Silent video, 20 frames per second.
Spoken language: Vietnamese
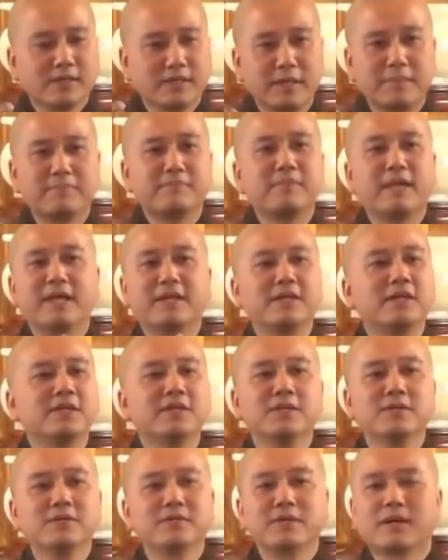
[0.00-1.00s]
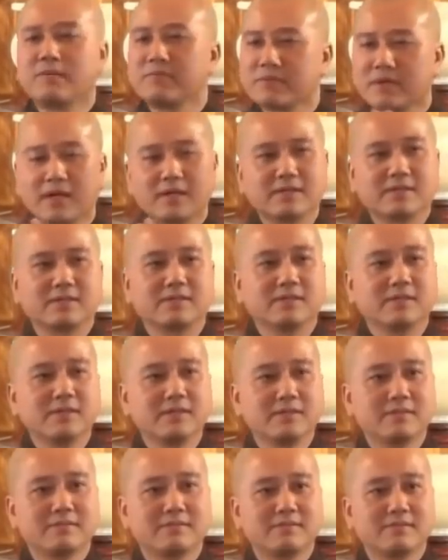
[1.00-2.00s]
chụp là nó lưu, không cần
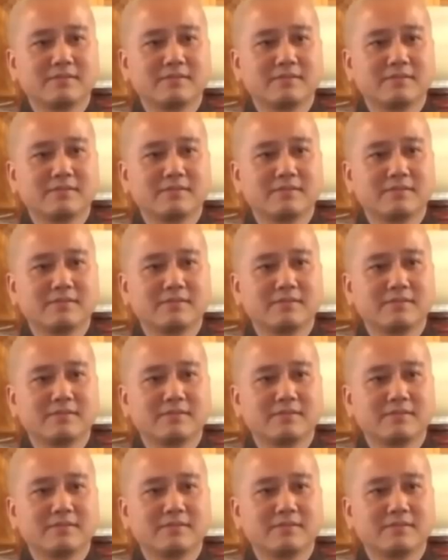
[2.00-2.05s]
rửa.